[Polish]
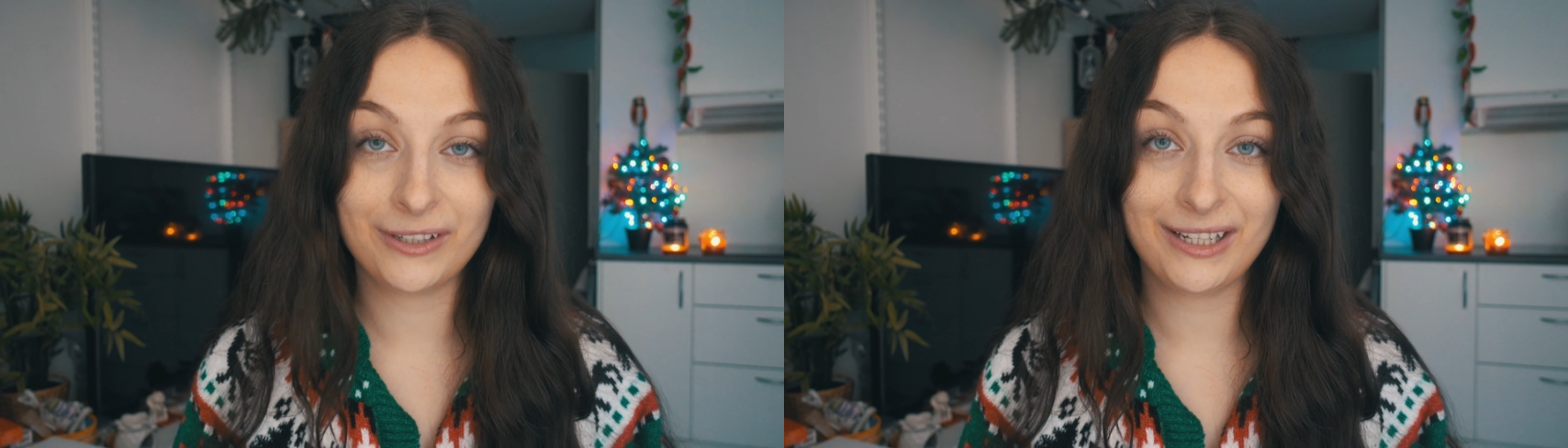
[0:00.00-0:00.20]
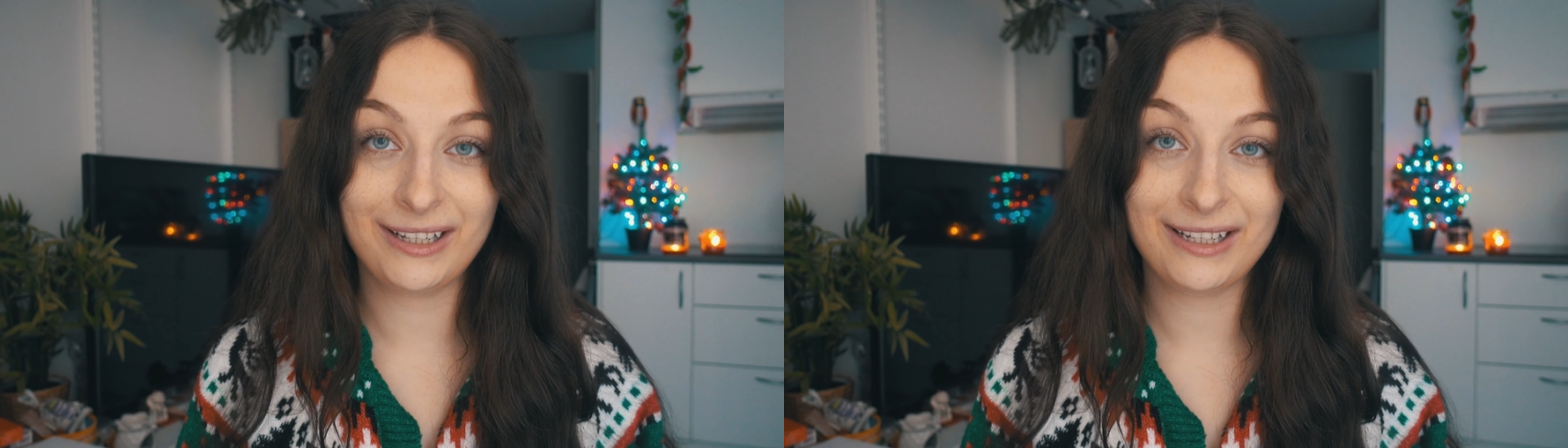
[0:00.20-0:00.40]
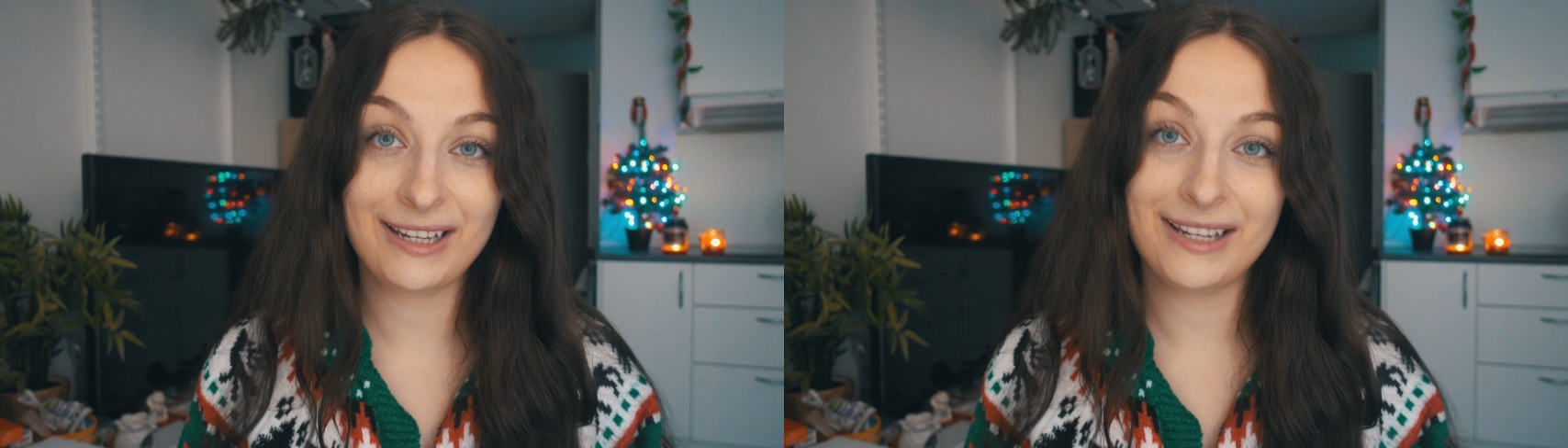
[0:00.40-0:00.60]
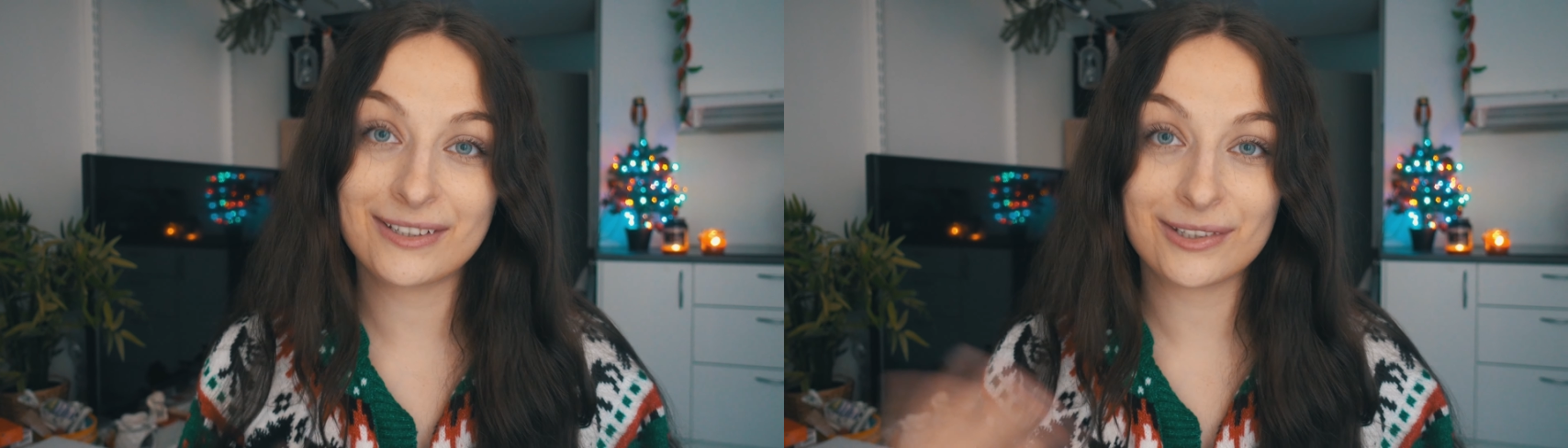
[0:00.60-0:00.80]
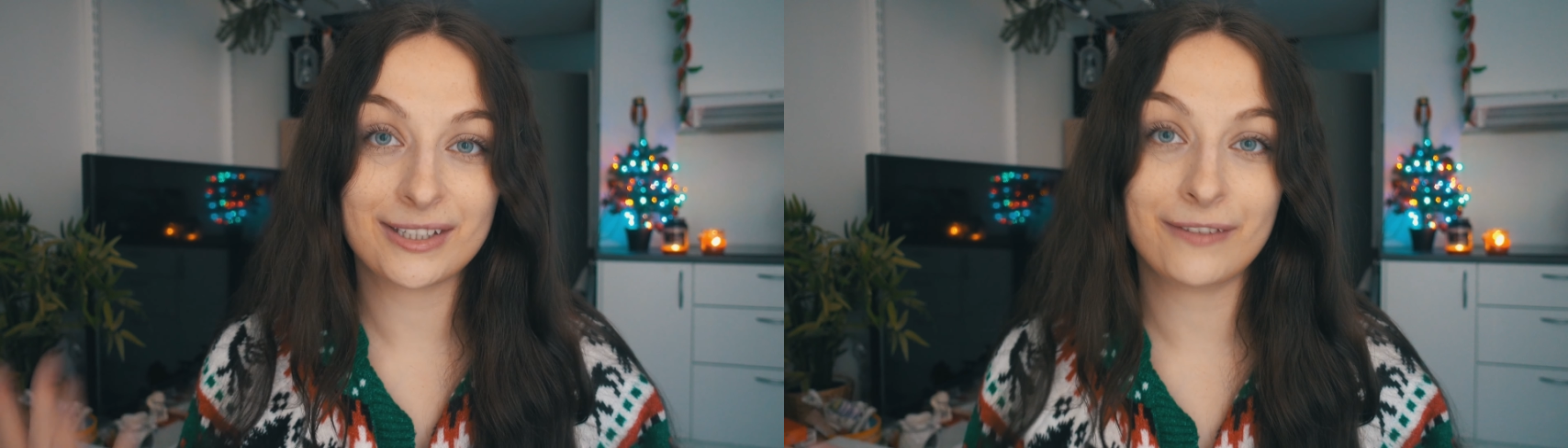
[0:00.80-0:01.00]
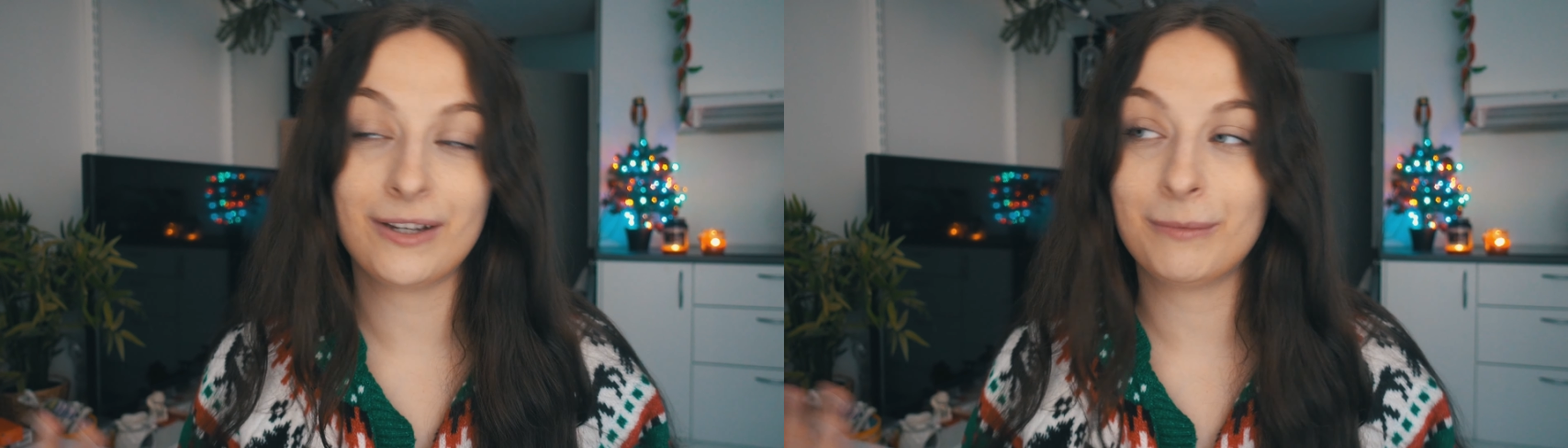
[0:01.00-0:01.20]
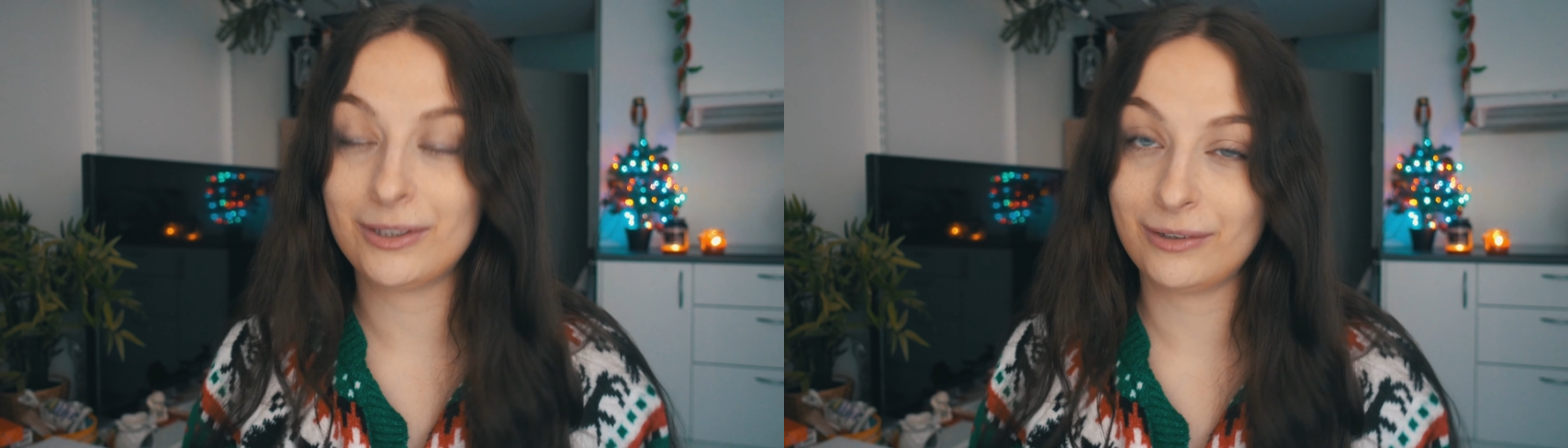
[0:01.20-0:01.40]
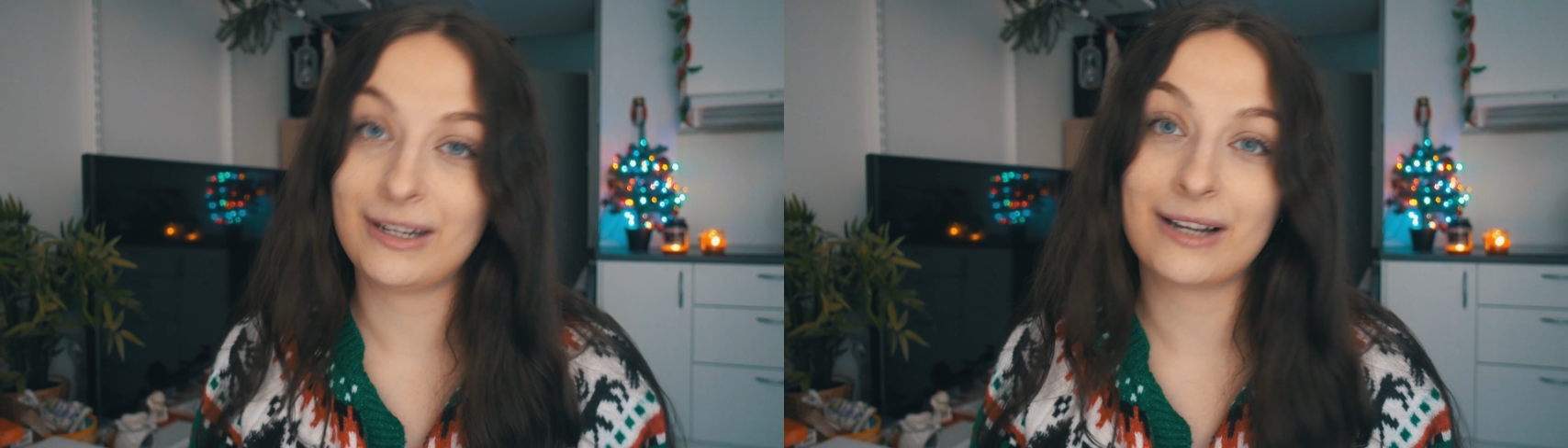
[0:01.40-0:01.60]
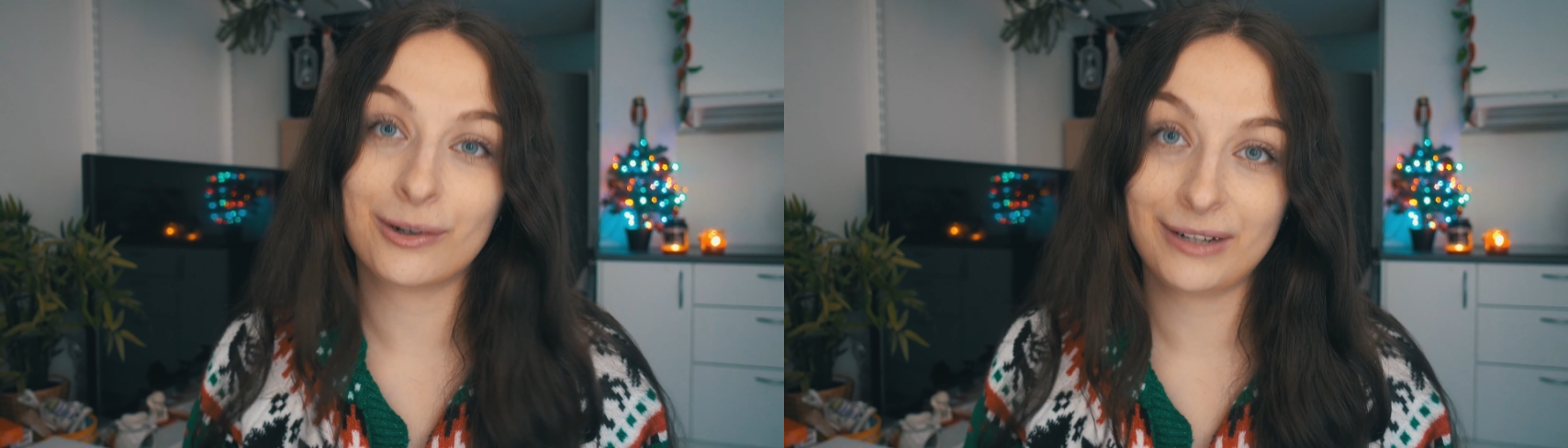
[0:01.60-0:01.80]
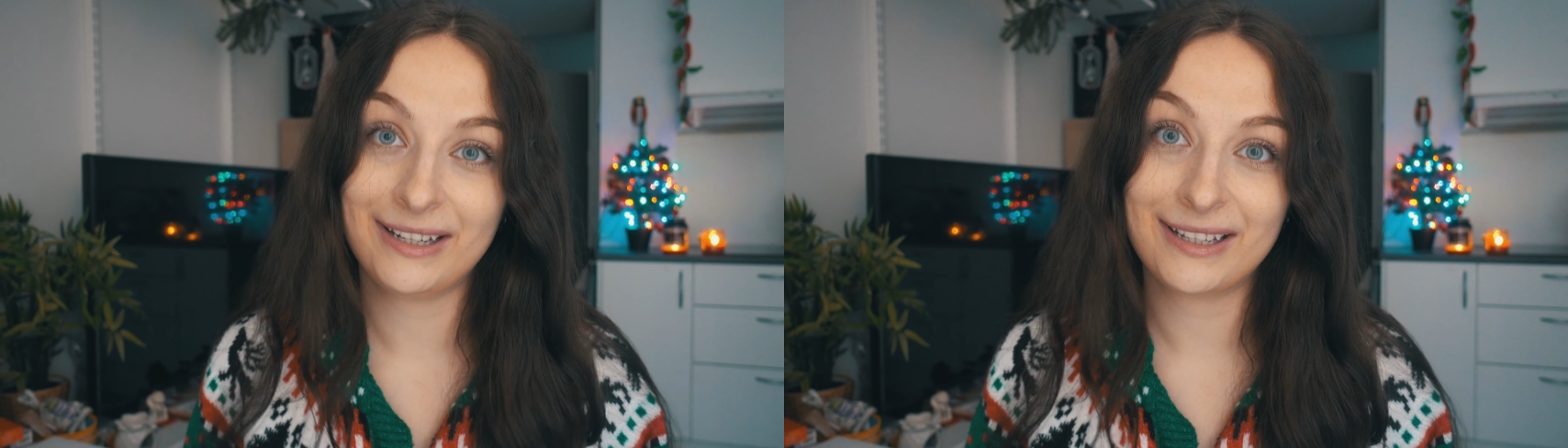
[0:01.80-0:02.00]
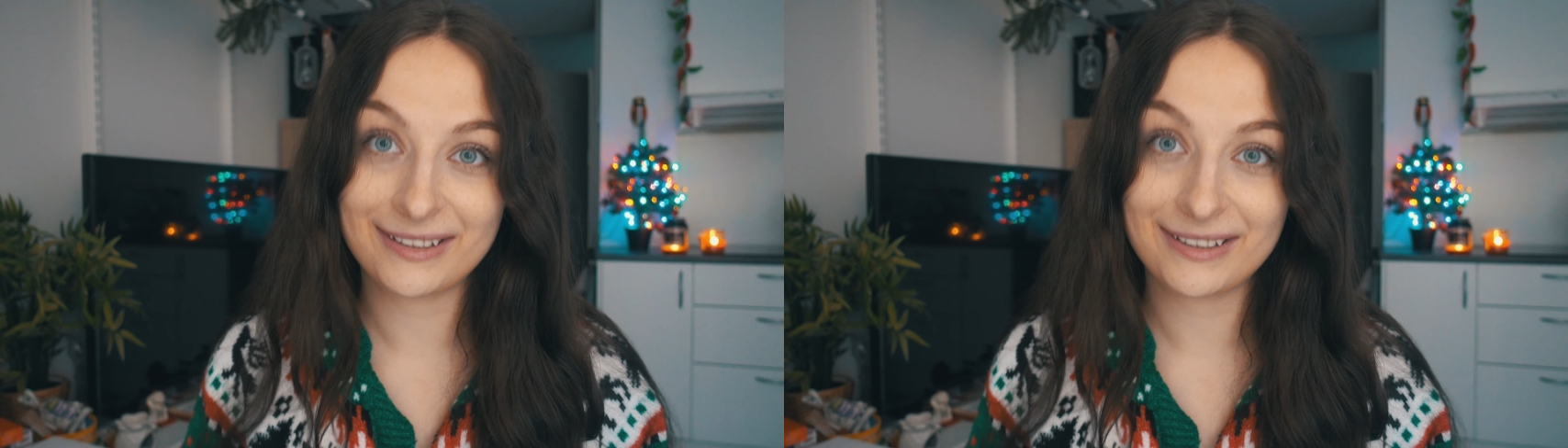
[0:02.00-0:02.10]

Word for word: Wigilię i zostawiamy to na kolejne